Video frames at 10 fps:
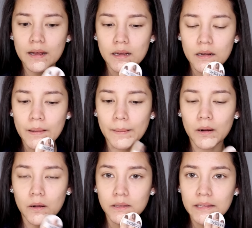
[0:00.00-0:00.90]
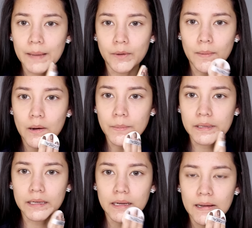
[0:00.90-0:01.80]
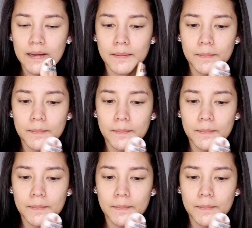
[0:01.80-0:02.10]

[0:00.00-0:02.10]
คือแบบเราก็แตะเบาๆนี้นะคะ